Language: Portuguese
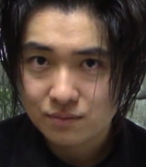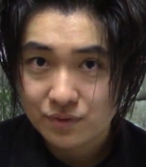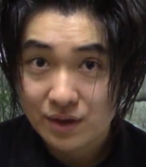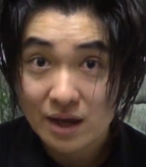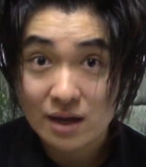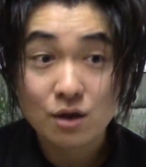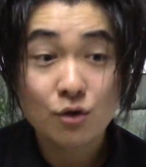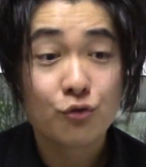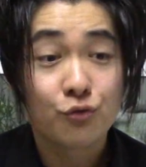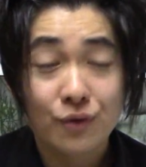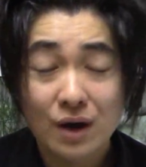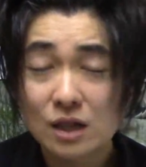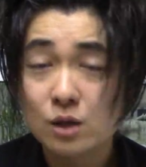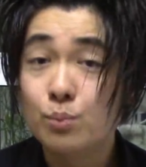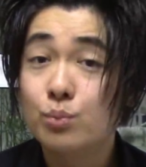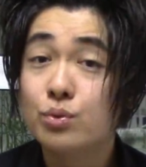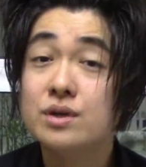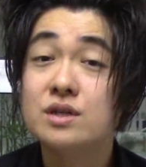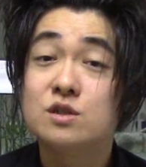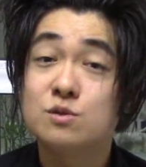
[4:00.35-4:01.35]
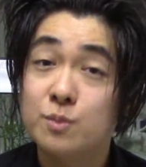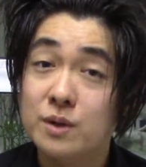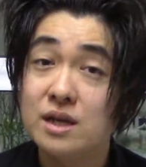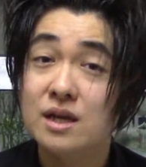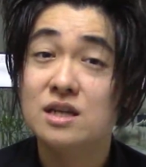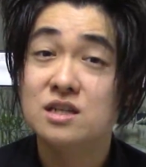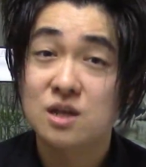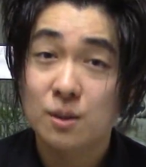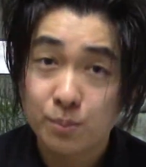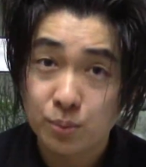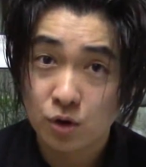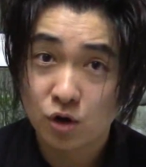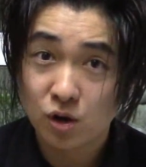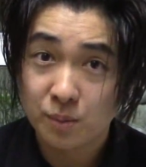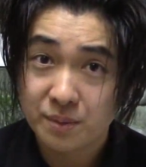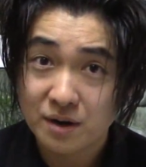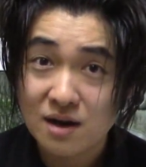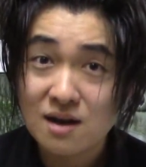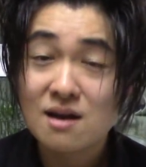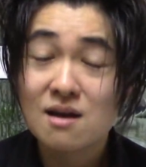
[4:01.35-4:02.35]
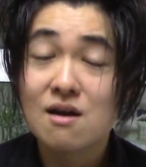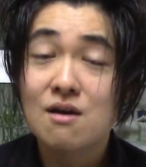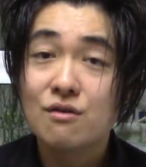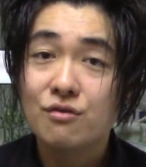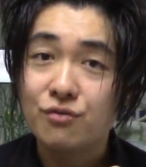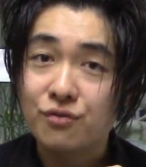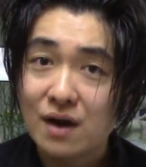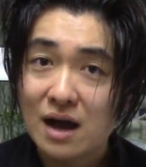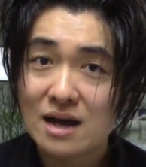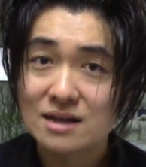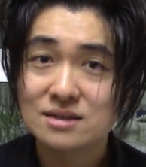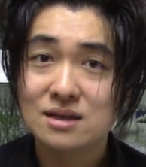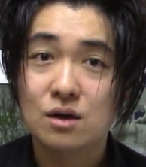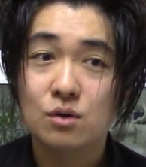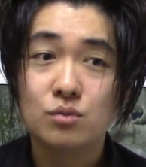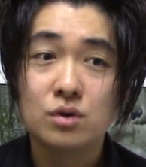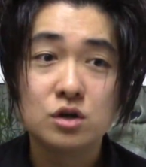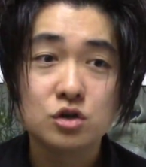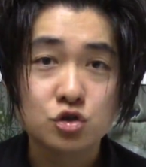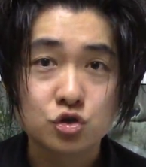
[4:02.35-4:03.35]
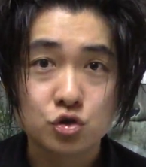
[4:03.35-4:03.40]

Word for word: Tá? Eu falo por experiência própria. Faça one